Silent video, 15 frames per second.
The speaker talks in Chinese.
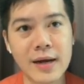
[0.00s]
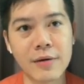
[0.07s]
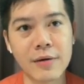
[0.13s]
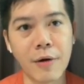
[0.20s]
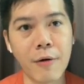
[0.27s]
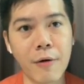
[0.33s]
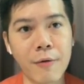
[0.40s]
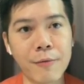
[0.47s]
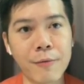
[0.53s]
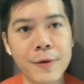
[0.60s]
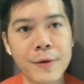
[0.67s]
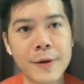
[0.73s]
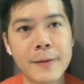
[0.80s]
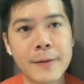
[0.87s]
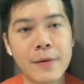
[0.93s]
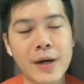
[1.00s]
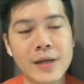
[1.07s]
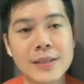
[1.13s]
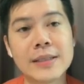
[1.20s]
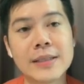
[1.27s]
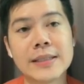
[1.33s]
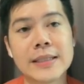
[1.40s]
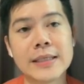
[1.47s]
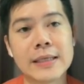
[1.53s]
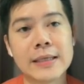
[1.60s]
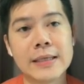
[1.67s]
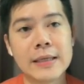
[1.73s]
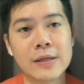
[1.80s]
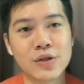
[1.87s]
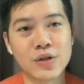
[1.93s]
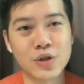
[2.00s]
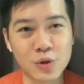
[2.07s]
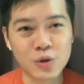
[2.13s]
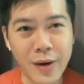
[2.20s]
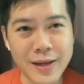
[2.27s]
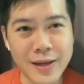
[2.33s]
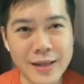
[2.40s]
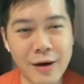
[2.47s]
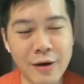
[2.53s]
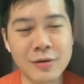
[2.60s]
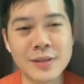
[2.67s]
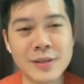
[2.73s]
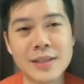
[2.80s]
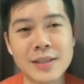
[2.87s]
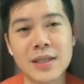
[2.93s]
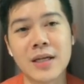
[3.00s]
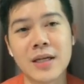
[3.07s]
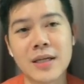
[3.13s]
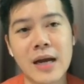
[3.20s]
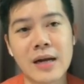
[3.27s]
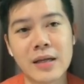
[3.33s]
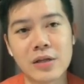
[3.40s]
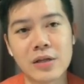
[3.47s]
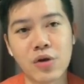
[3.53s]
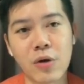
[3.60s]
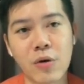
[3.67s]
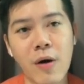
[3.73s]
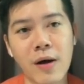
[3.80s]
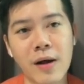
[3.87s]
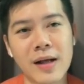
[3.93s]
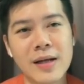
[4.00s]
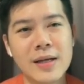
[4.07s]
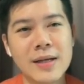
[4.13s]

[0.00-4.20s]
然后让自己甩掉这些压力的状况啊。